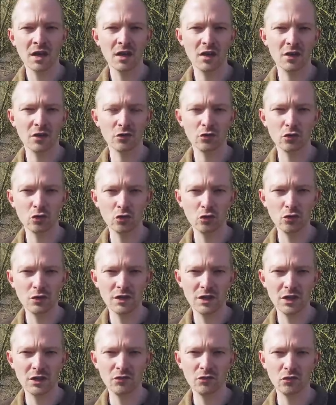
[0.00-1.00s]
Euh, du coup,
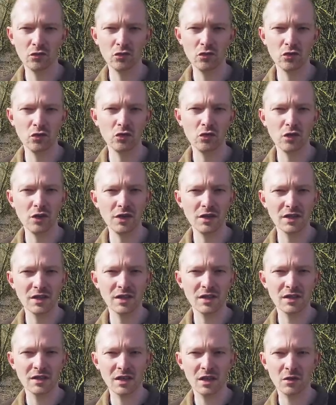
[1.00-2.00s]
si vous
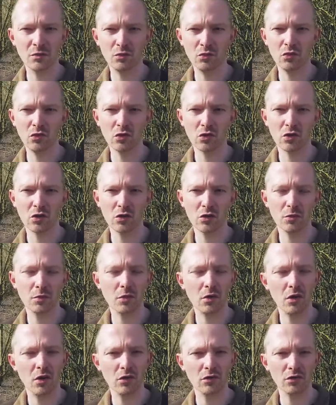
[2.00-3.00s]
utilisez ça pour euh,
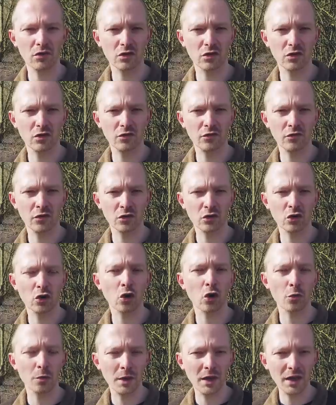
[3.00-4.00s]
prendre euh, votre
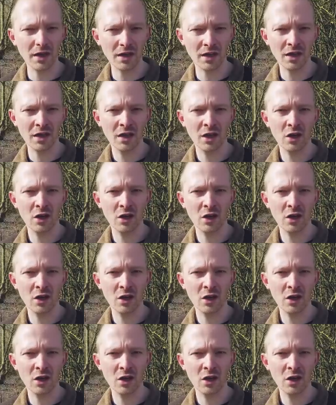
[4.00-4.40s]
repère,